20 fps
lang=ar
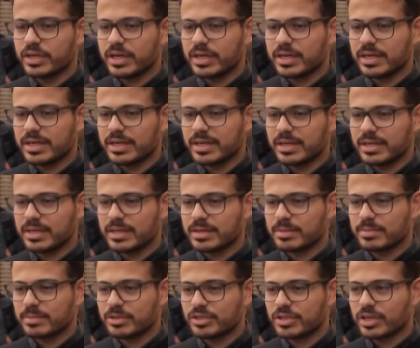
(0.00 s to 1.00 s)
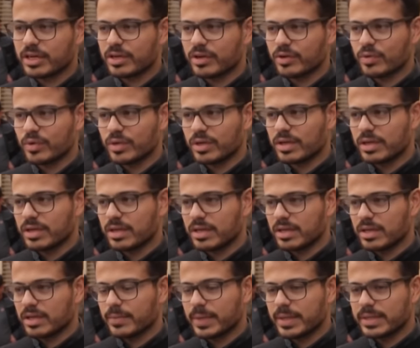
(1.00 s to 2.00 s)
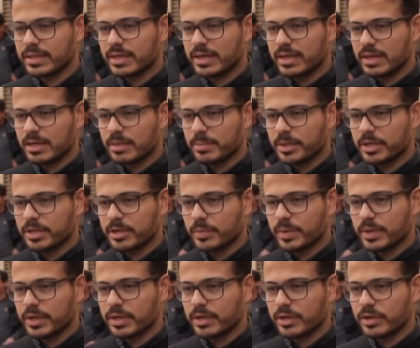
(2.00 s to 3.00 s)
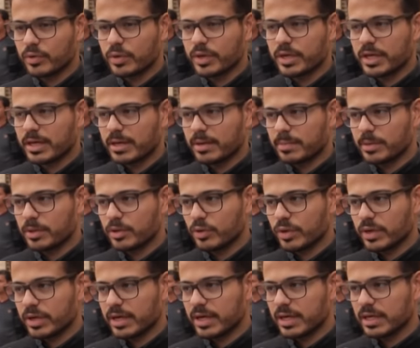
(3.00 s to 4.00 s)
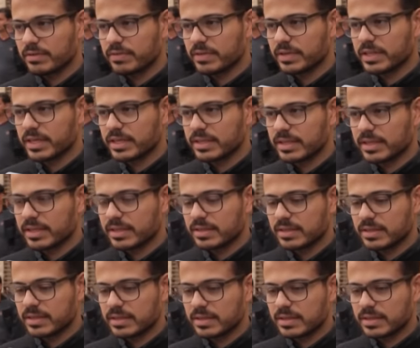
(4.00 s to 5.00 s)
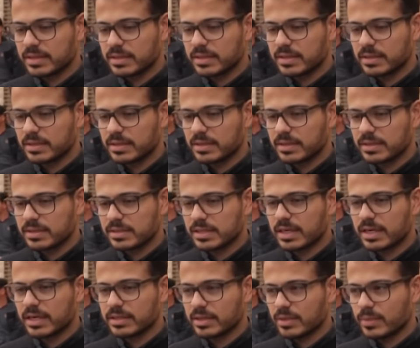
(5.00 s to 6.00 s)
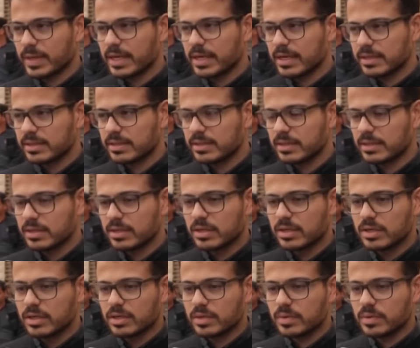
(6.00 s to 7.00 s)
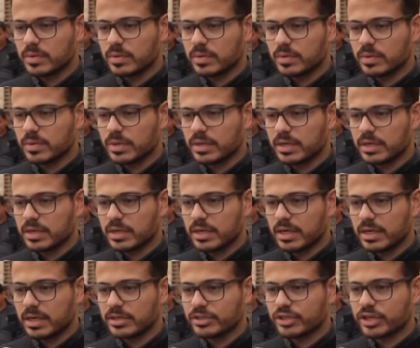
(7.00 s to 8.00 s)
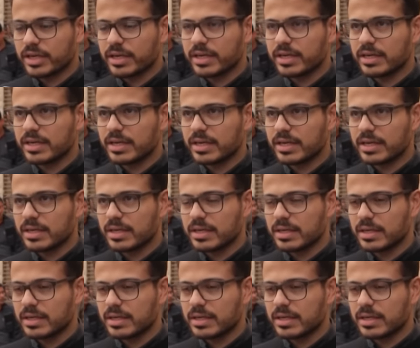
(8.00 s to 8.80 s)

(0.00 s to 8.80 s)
احنا بنتشكر كل الكوادر الاعلاميه ورؤيه بدورها يعني في تغطيه آه، صحه الوالد واحنا شاكرين لل